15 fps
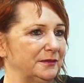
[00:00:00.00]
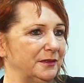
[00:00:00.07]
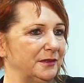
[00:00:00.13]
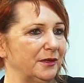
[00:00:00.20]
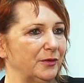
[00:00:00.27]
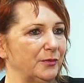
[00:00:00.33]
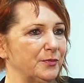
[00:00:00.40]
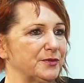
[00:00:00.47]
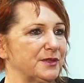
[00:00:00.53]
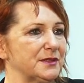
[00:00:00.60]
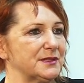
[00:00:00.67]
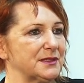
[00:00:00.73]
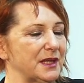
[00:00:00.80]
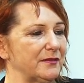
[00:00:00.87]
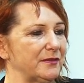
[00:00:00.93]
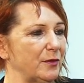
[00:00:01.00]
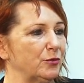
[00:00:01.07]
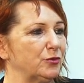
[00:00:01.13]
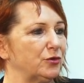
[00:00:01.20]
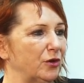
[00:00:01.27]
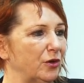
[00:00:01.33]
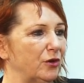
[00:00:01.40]
tylko
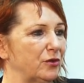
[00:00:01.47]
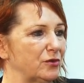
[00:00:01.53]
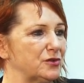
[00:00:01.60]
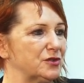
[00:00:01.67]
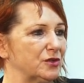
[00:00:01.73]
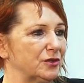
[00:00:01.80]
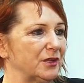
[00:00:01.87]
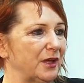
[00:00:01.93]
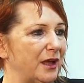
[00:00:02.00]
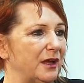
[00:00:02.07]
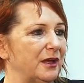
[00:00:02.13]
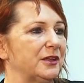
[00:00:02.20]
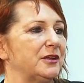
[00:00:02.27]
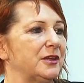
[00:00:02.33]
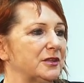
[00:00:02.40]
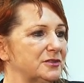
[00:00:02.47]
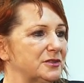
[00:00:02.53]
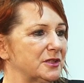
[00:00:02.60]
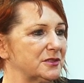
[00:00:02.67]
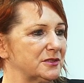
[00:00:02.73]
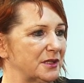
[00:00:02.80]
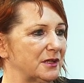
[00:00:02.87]
przedstawiał to, co ja
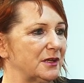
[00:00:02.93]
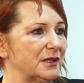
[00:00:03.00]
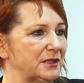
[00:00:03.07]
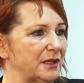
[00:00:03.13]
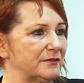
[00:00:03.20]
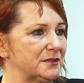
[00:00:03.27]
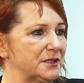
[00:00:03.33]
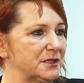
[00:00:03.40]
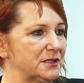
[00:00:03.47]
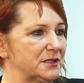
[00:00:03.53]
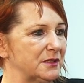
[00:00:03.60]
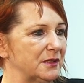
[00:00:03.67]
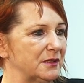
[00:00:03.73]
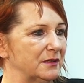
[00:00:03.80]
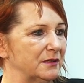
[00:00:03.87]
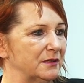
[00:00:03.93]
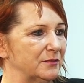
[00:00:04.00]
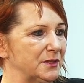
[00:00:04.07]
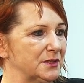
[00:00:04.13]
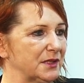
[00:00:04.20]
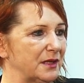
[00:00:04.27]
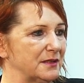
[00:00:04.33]
jeszcze 4 lata wcześniej
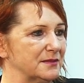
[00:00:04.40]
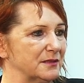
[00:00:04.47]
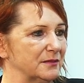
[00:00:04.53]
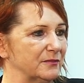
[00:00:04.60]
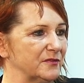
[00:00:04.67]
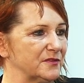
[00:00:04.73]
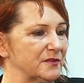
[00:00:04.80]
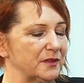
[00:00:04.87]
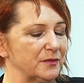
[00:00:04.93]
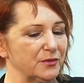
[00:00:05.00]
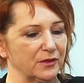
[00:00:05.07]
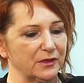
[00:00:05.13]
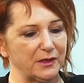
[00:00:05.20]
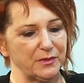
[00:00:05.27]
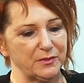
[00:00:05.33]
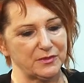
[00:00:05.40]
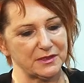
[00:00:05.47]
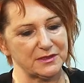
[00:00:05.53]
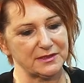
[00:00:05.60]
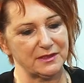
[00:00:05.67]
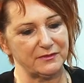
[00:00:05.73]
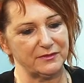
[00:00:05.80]
mieszkańcom w swoim programie
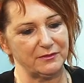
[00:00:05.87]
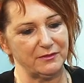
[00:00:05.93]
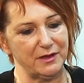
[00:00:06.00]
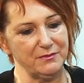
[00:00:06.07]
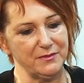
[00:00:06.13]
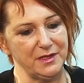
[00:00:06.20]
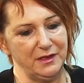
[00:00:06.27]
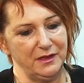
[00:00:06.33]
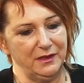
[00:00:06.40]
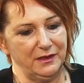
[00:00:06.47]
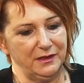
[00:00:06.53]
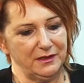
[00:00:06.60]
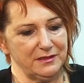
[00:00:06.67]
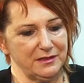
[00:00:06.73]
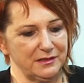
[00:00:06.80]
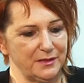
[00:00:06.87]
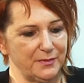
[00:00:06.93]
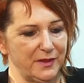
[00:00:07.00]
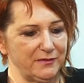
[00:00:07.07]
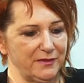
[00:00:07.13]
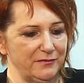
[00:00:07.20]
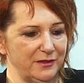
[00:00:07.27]
przedstawiłam. I tak
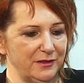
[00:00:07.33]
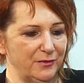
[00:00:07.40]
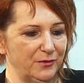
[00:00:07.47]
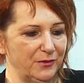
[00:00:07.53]
naprawdę w jego